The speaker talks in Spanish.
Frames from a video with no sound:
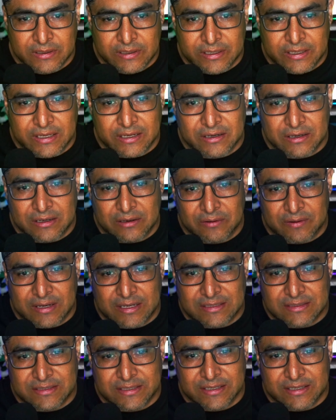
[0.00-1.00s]
Y que lo que
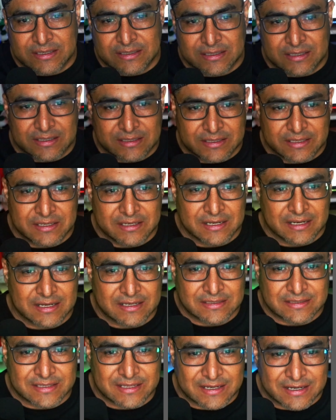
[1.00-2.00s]
les dije, tienen que
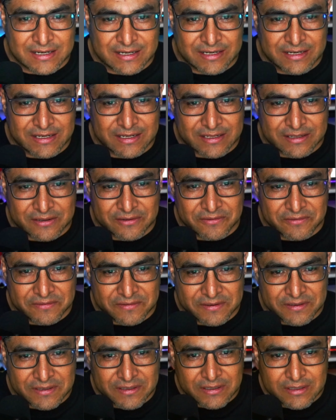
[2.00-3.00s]
estar alineando
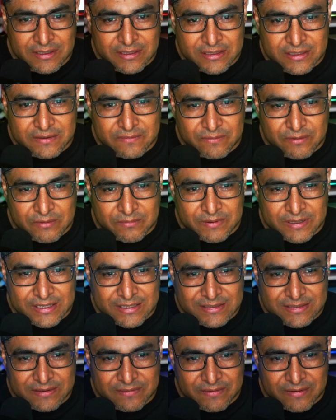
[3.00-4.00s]
de forma que
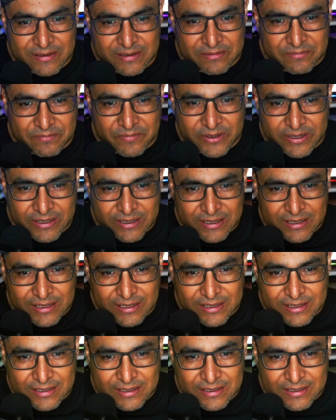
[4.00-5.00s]
se vean bien, hay
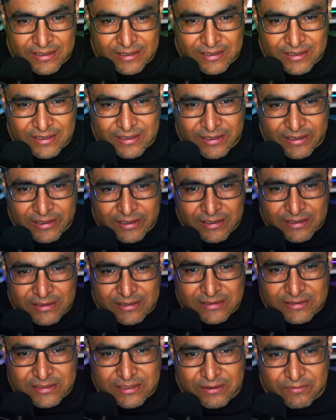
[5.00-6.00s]
que
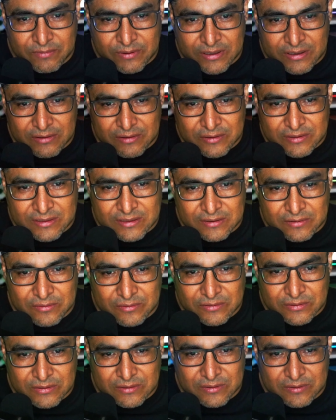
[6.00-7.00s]
distribuir los,
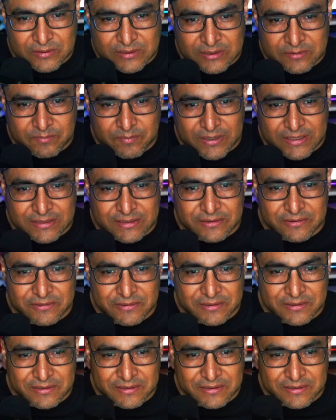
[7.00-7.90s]
los espacios